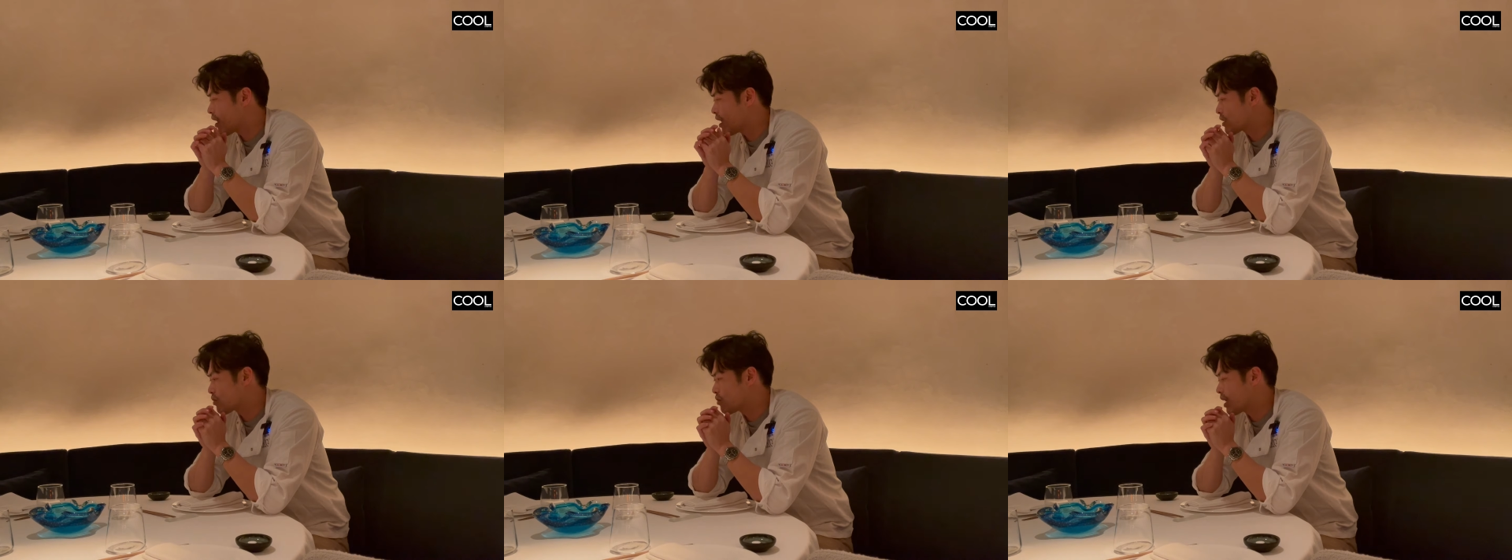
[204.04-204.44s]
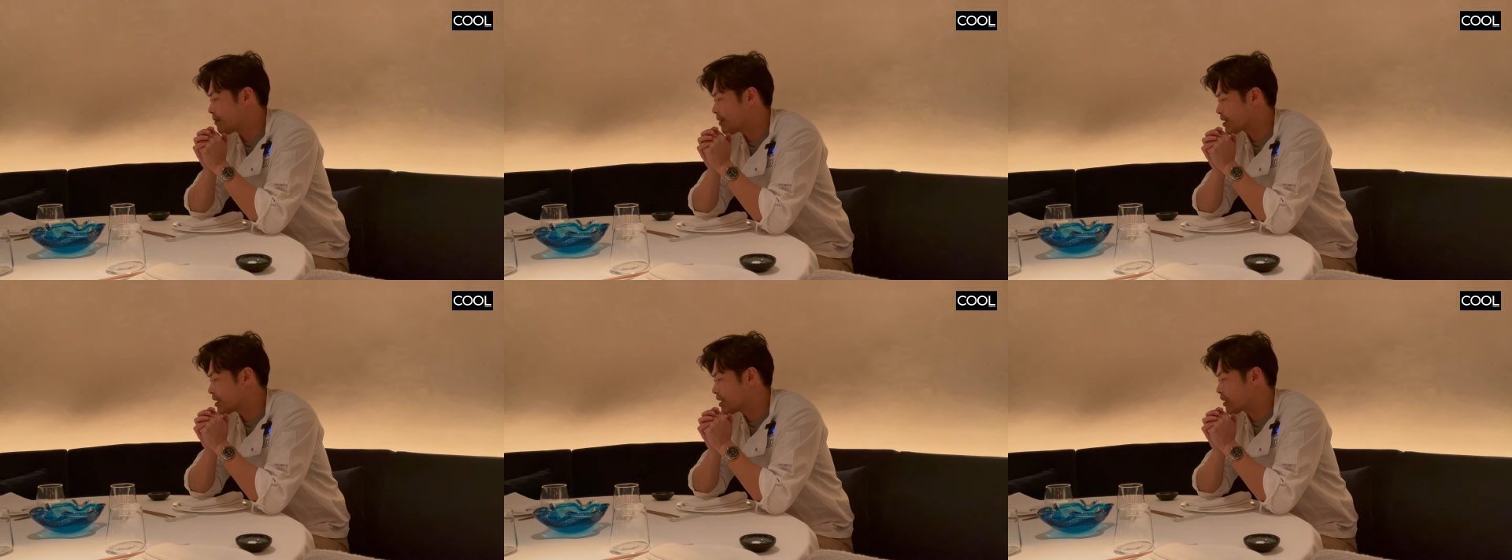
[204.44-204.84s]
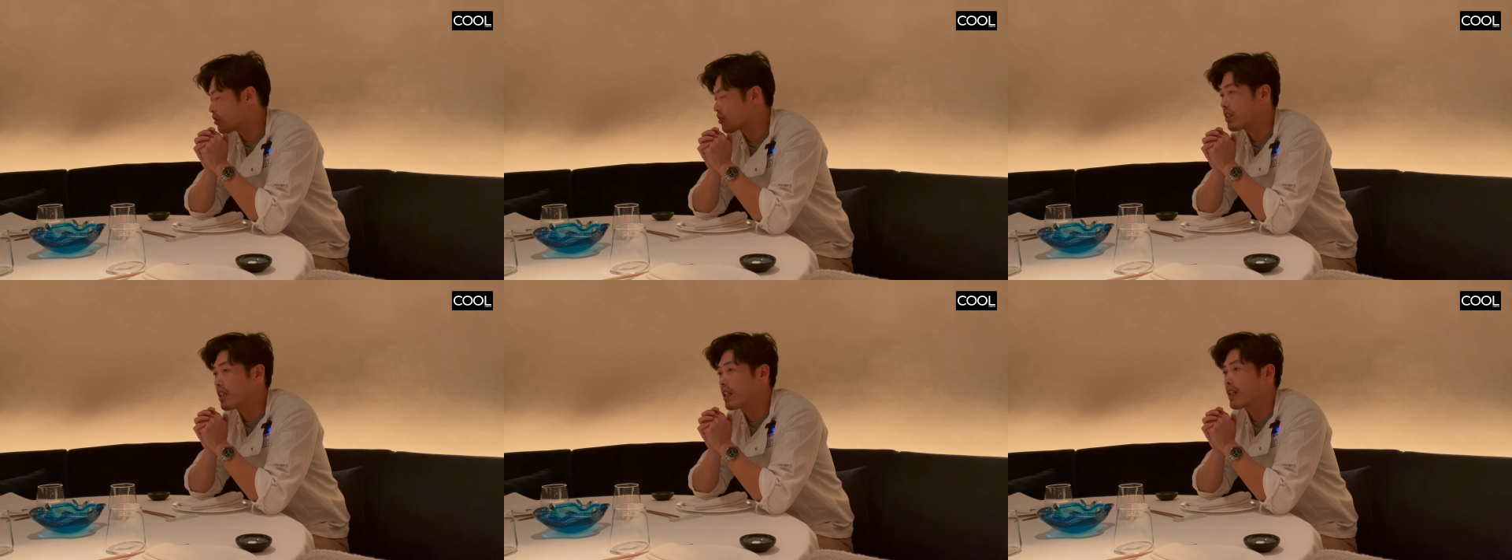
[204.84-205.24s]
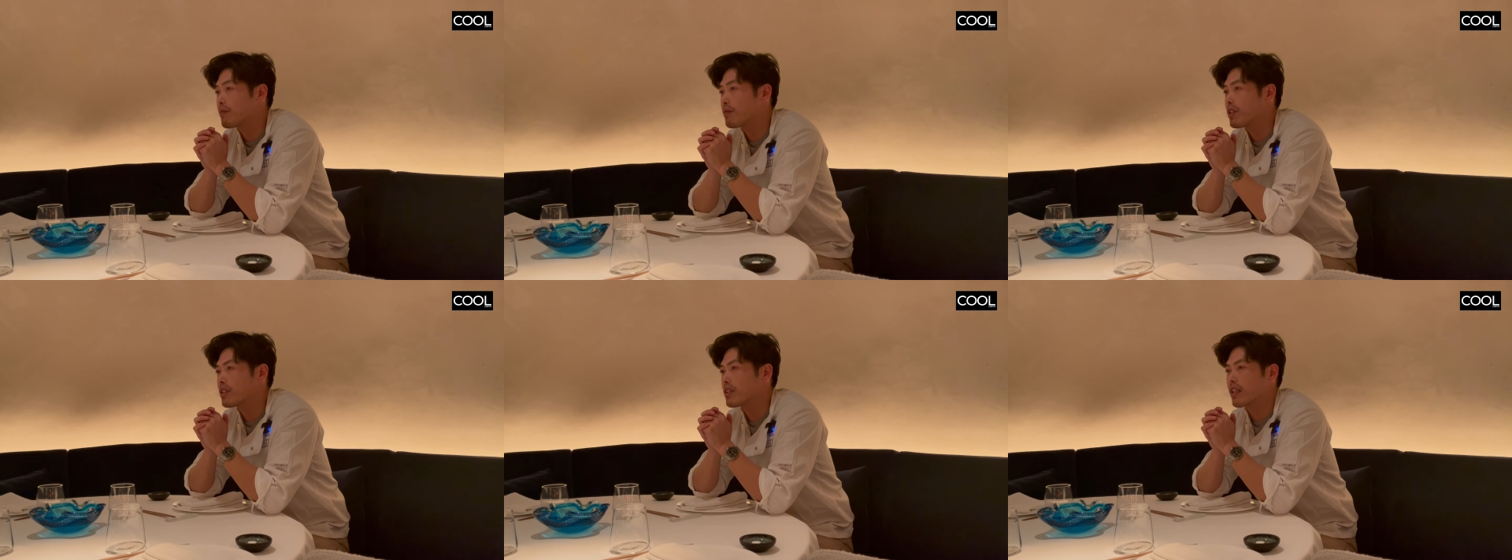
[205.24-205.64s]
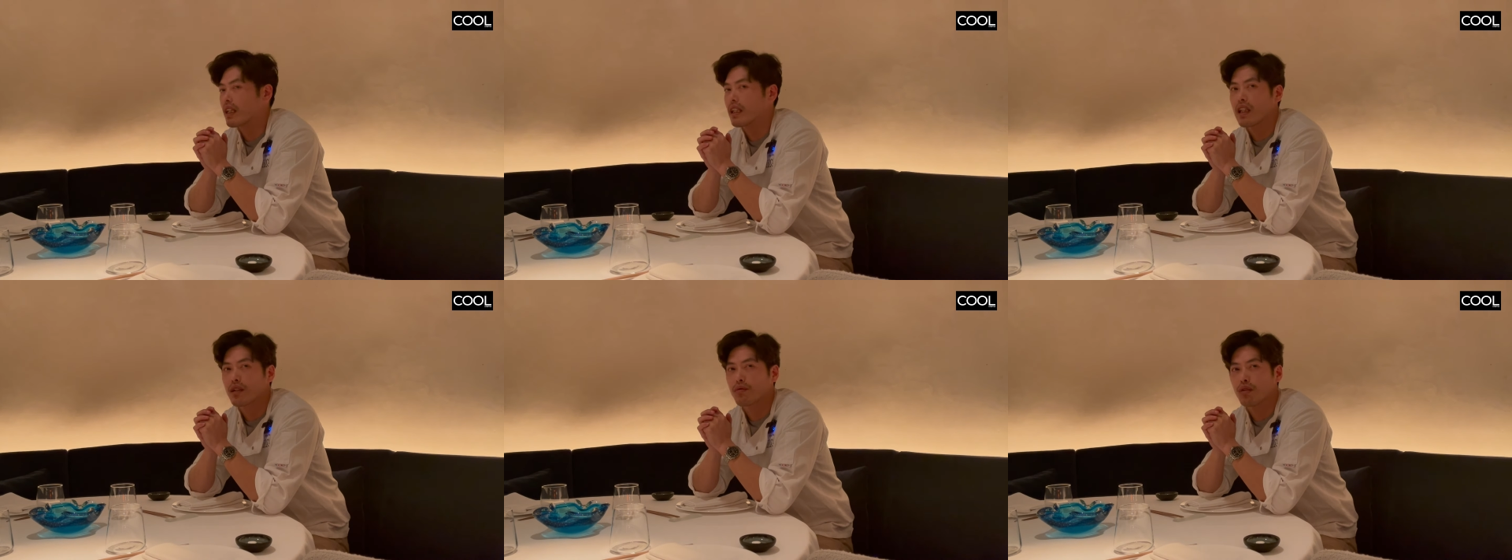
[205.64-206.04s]
es una base de cocina japonesa
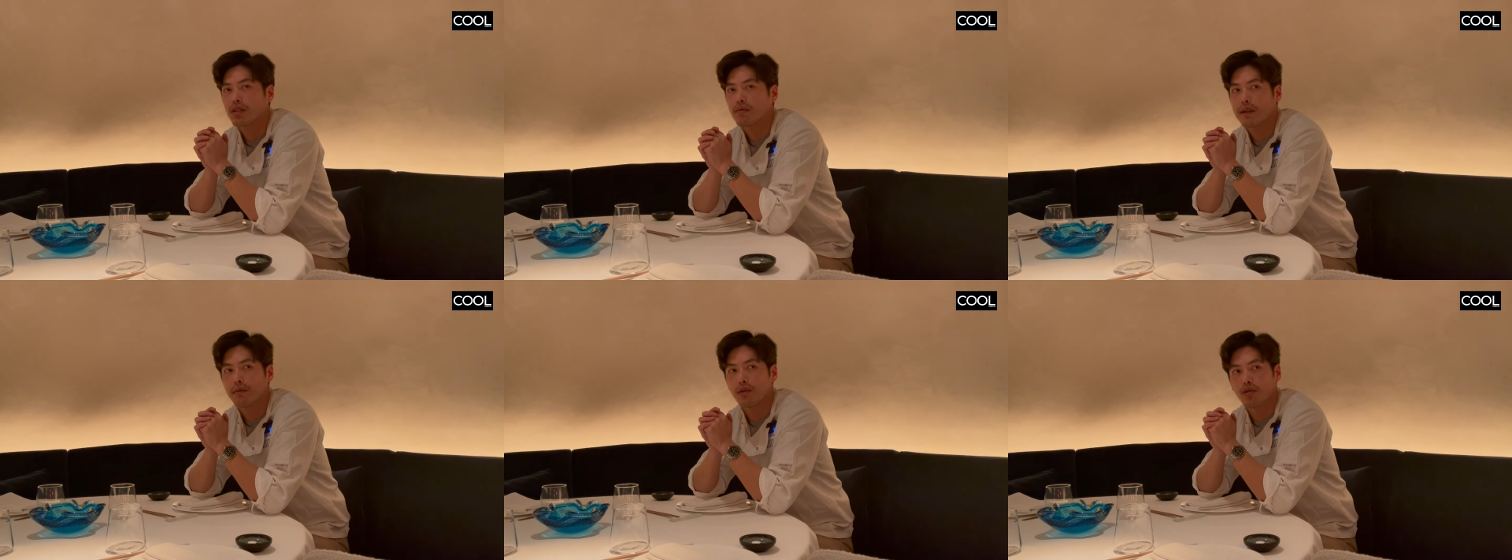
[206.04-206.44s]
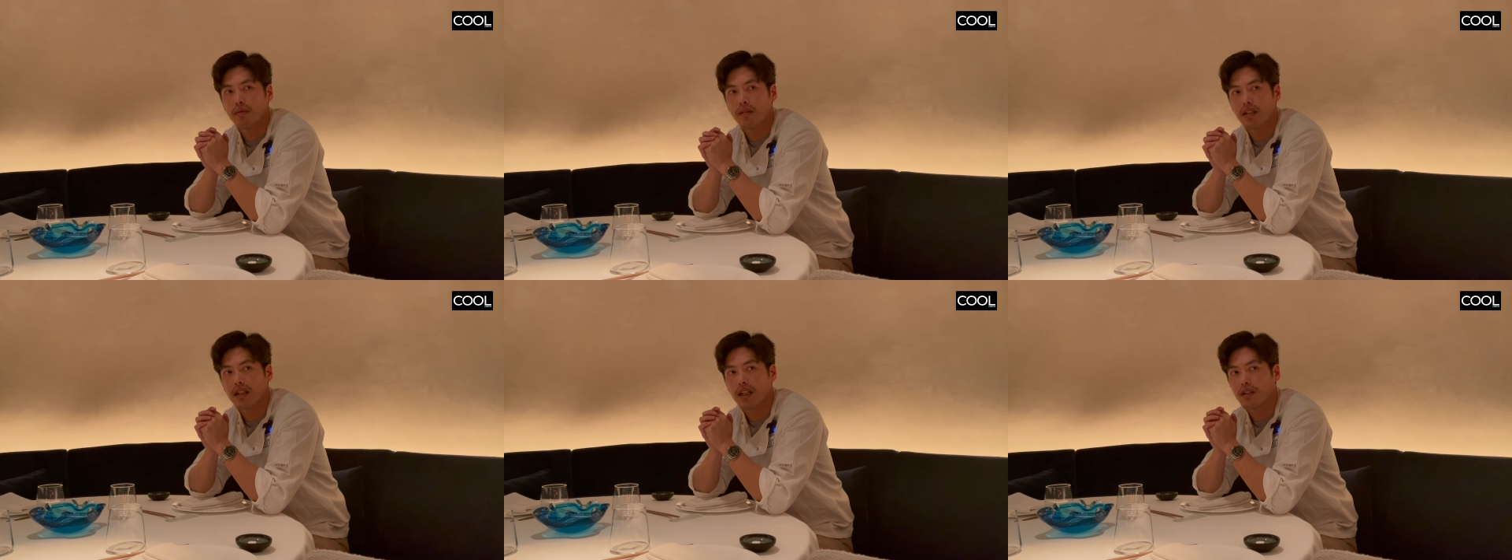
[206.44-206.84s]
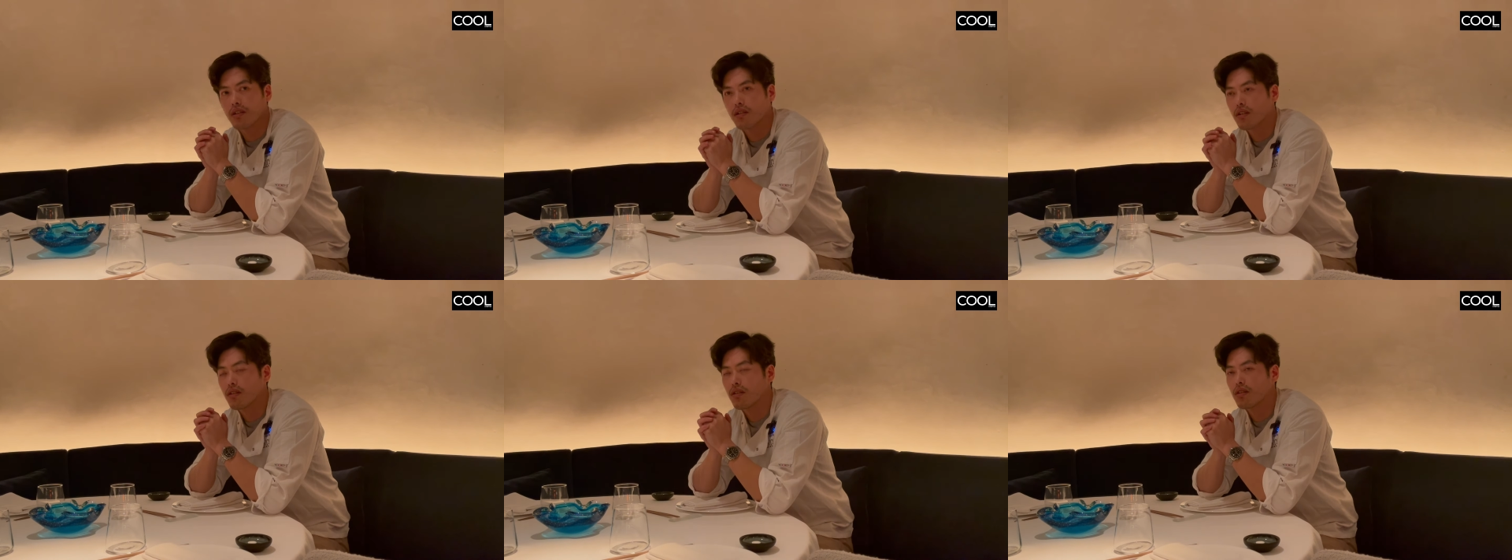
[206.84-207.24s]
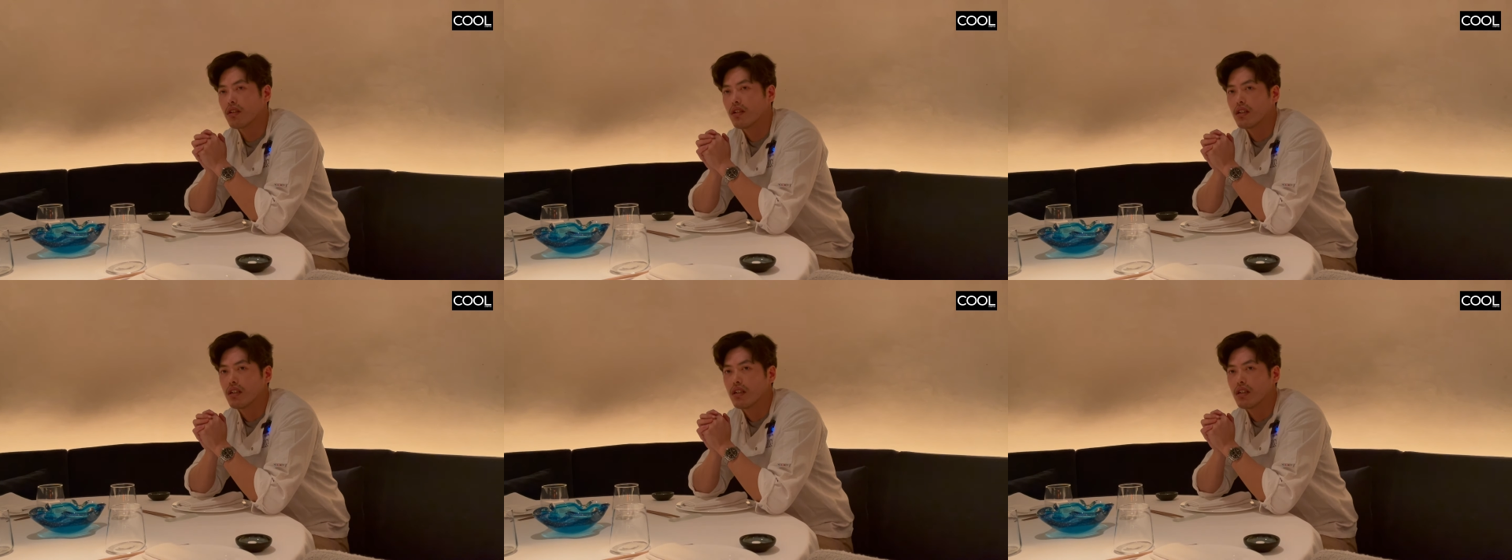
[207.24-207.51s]
que después vamos mezclando con,